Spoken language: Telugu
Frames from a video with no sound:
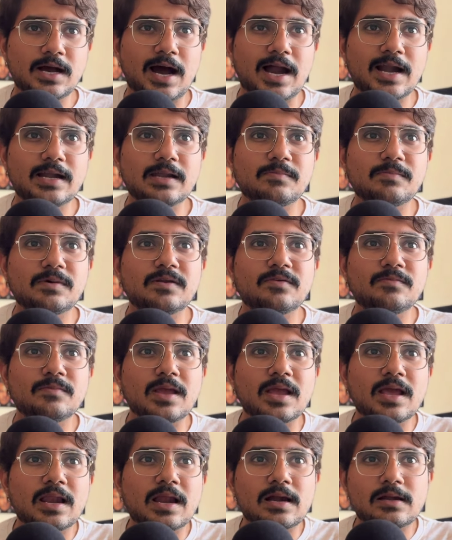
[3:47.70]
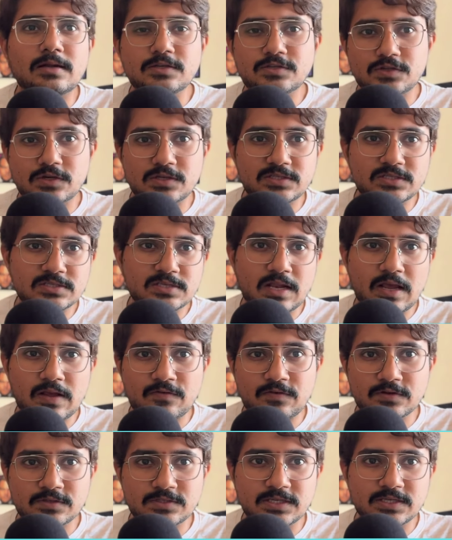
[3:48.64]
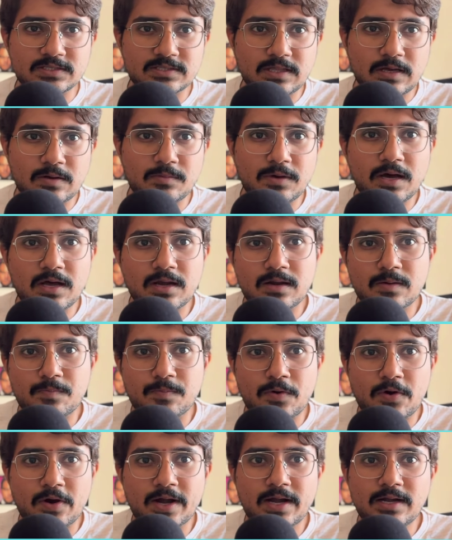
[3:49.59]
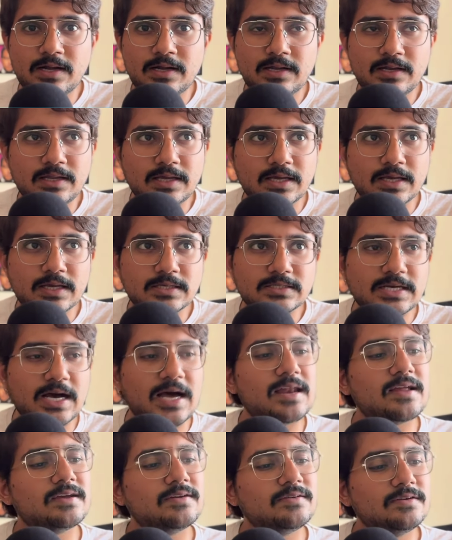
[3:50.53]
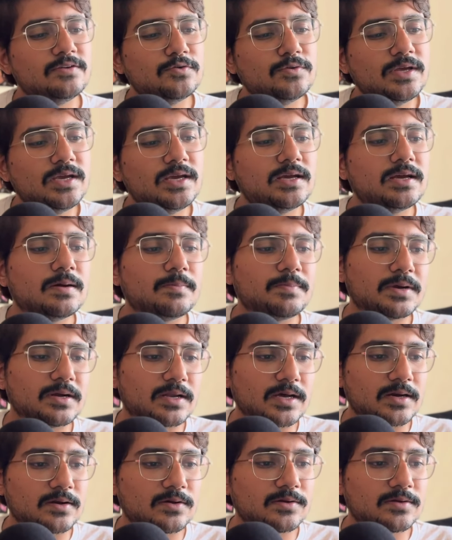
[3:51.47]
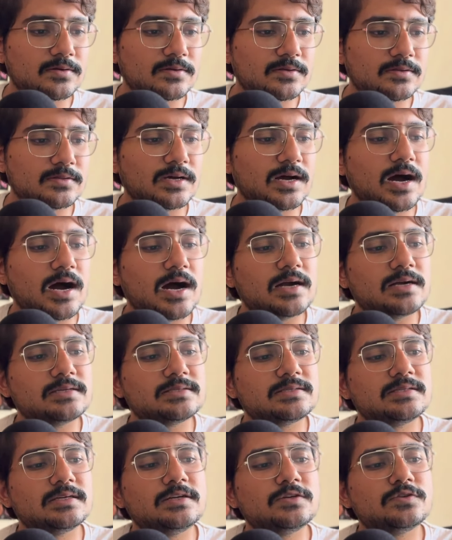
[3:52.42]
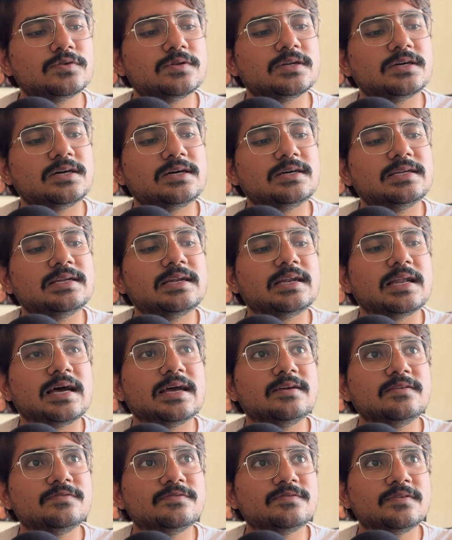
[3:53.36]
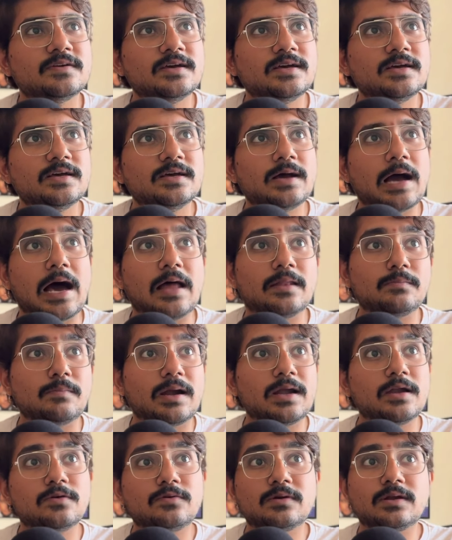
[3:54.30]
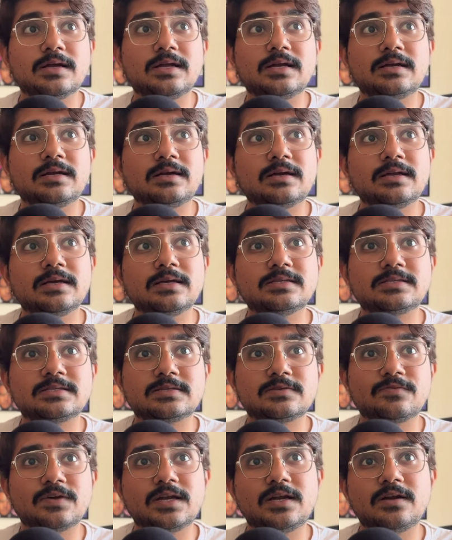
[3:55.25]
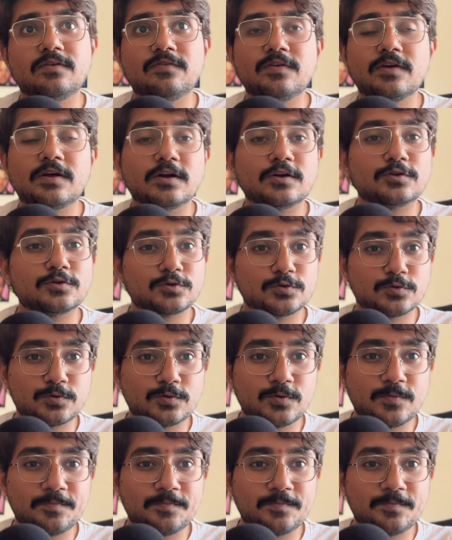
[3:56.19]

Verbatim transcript: అంటే మనం ఎలాంటి చాయిసెస్ లైఫ్లో చేస్తామా అన్న పాయింట్ని చాలా యునీక్గా పెట్టారు ద హార్డెస్ట్ థింగ్ టు లర్న్ ఇన్ లైఫ్ అది మళ్ళీ కూడా ఏంటంటే ఇట్స్ వెరీ డిఫికల్ట్ టు